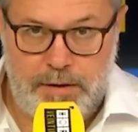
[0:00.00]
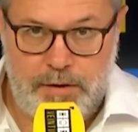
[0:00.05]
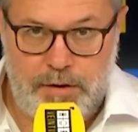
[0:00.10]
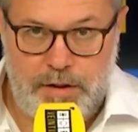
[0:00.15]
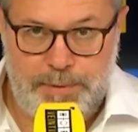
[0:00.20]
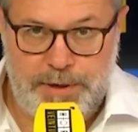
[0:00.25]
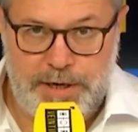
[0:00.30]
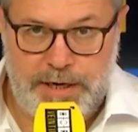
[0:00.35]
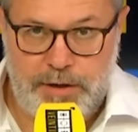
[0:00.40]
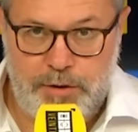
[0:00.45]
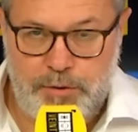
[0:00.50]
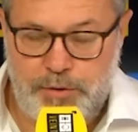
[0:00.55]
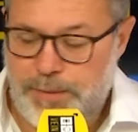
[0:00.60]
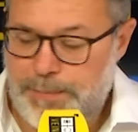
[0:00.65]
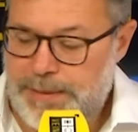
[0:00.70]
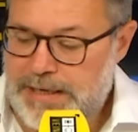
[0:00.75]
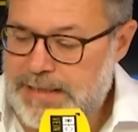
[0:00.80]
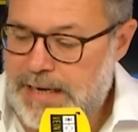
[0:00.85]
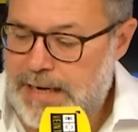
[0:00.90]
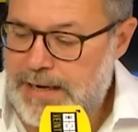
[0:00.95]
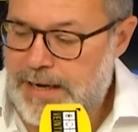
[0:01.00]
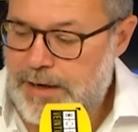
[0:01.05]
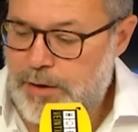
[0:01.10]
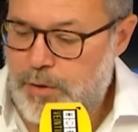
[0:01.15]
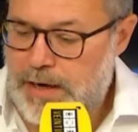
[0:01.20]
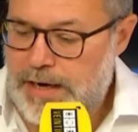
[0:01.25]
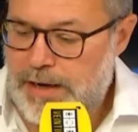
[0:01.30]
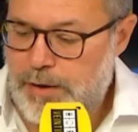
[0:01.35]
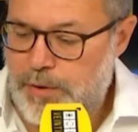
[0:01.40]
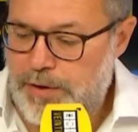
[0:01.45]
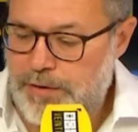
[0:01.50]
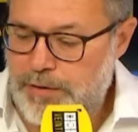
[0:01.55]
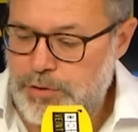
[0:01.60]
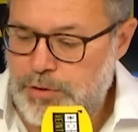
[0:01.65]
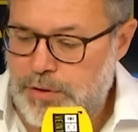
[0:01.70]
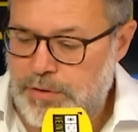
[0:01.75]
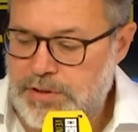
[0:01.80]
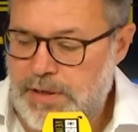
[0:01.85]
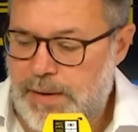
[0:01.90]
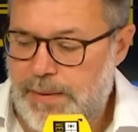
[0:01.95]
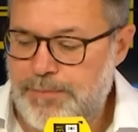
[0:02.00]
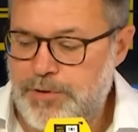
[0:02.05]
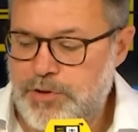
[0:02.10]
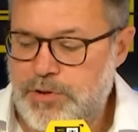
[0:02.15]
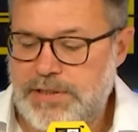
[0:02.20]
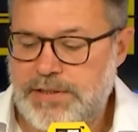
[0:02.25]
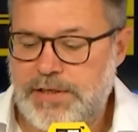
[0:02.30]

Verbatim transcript: Lo de ponerle un nombre tan largo al acuerdo todos sabemos que